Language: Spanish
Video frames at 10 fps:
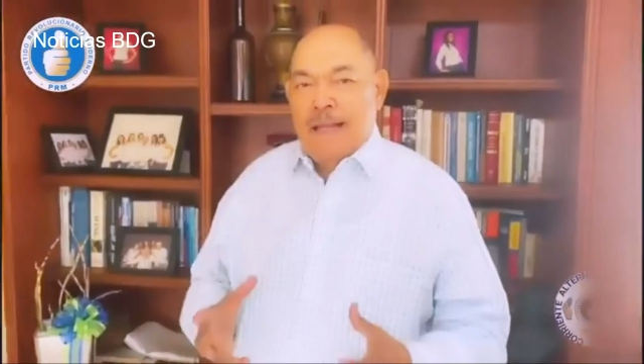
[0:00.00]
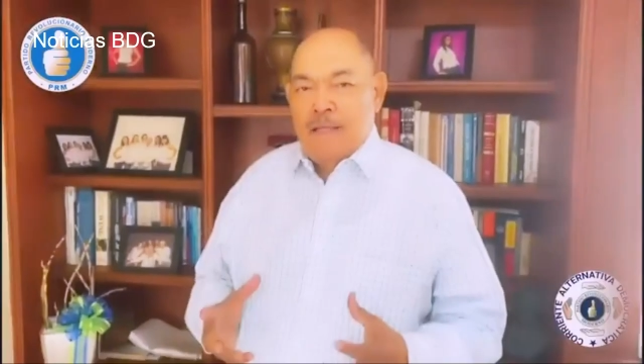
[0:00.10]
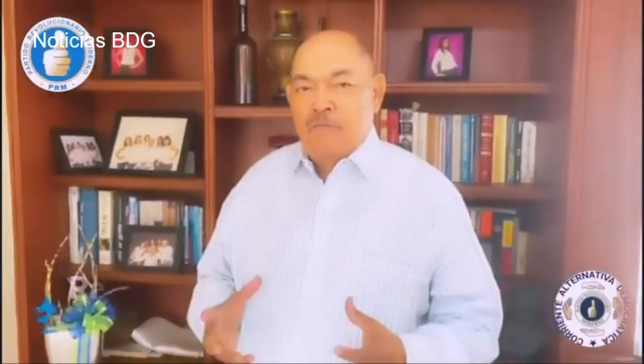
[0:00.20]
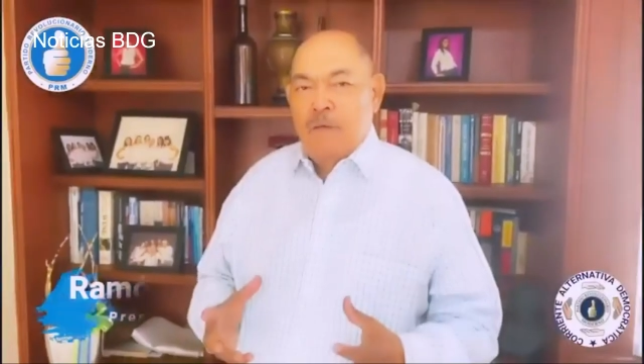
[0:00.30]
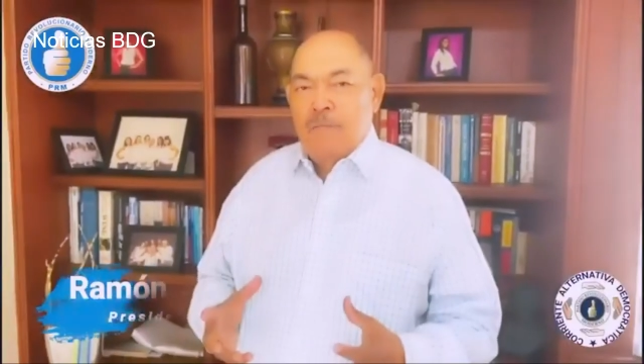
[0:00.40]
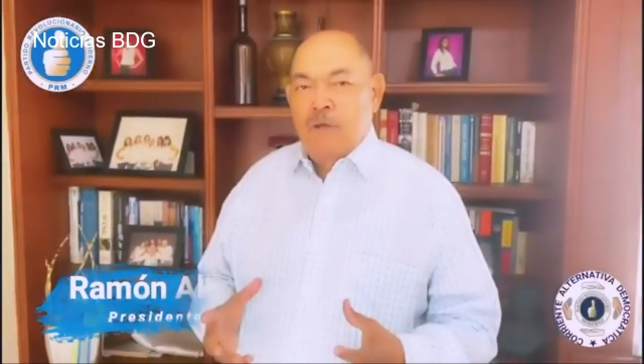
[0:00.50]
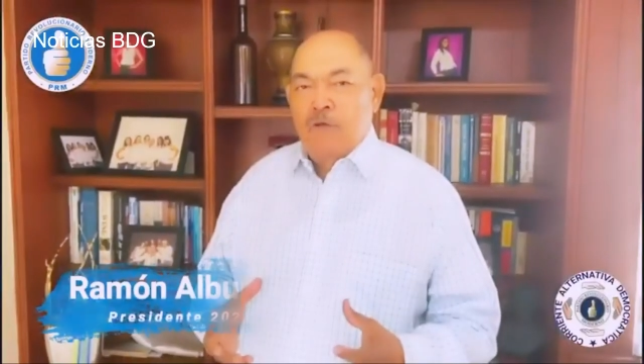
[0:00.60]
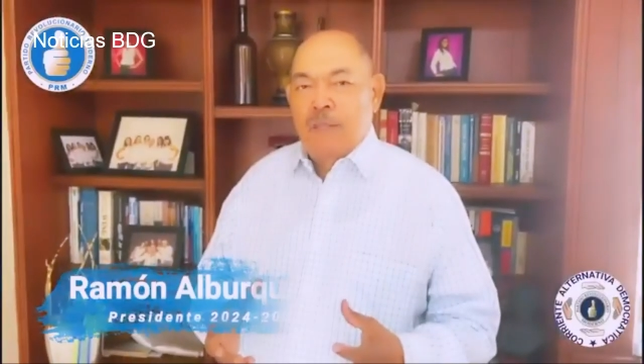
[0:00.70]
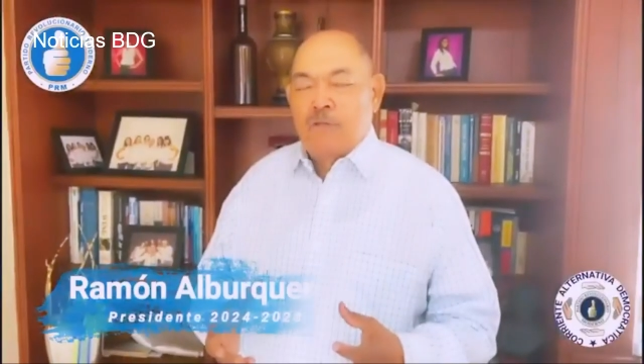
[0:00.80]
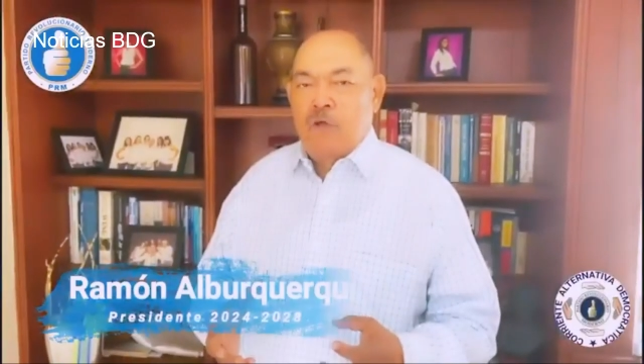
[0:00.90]
Por un lado,
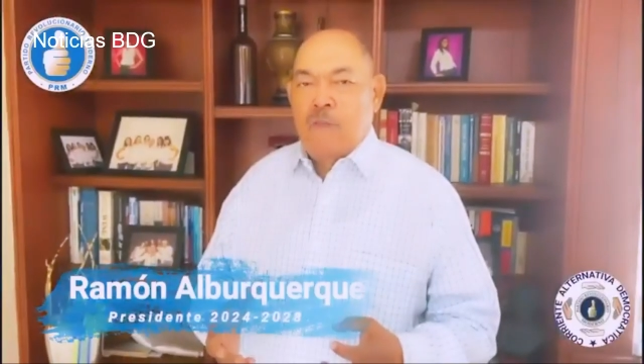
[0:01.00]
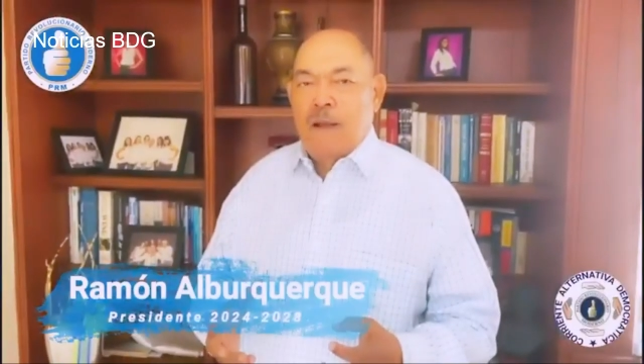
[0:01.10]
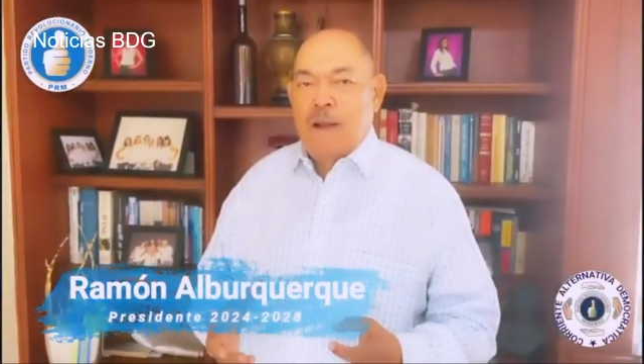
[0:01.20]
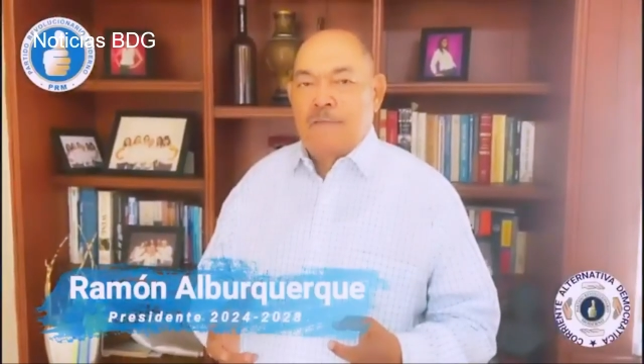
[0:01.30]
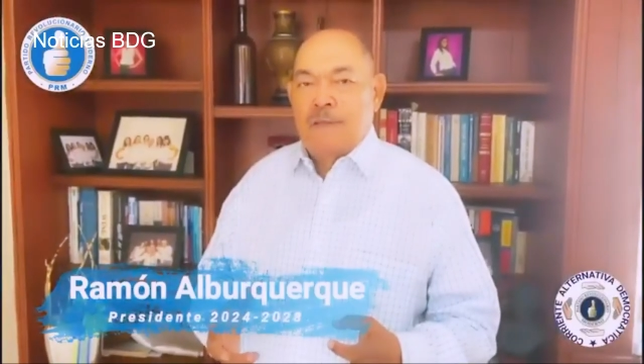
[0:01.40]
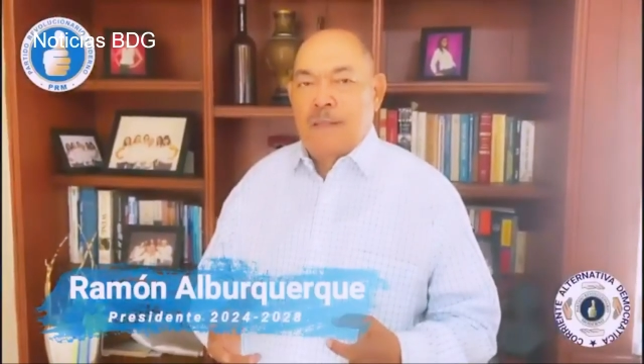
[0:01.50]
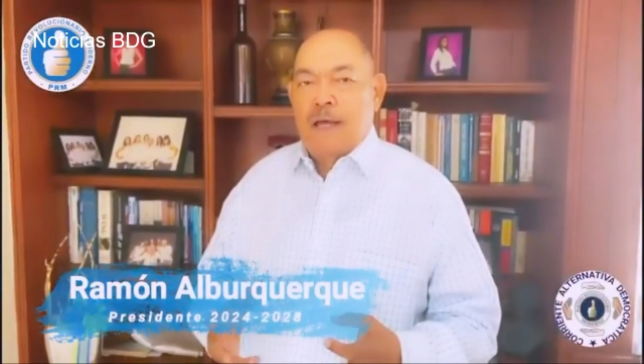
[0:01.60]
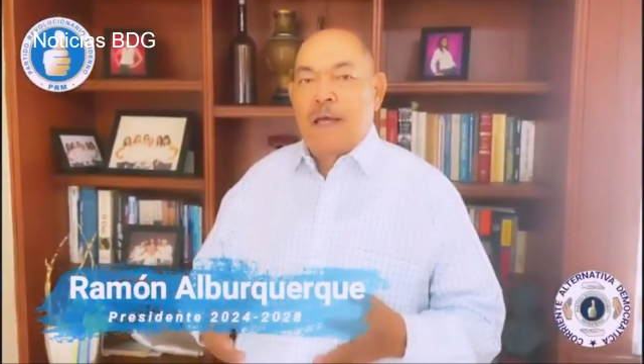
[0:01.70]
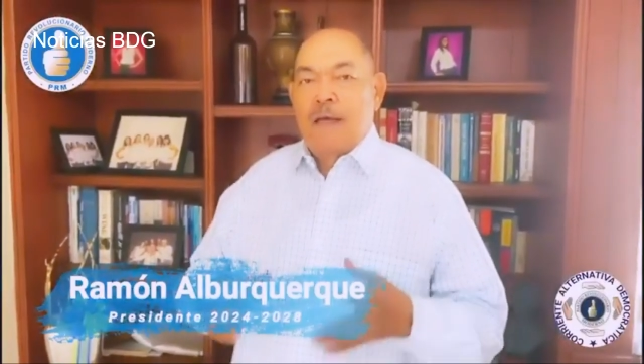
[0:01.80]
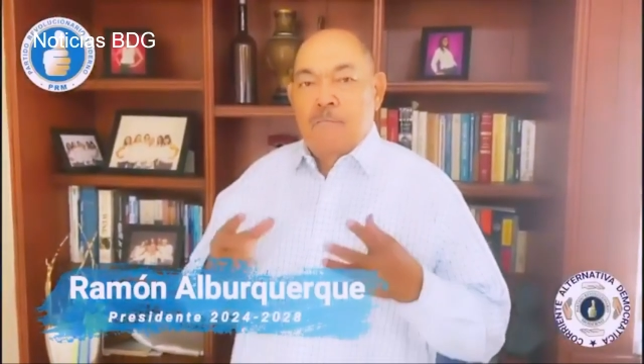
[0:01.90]
Ramón
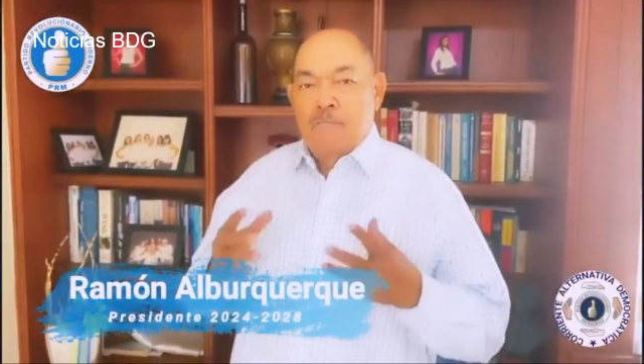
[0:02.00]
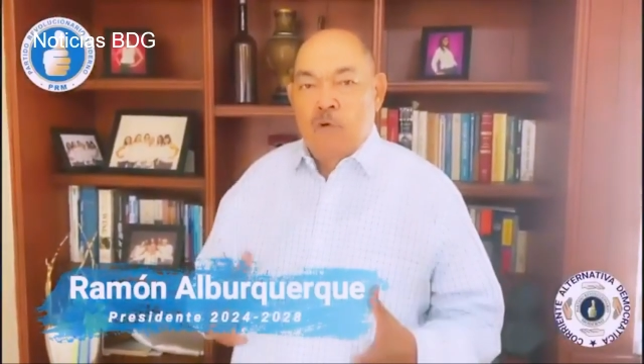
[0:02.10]
Alborquerque.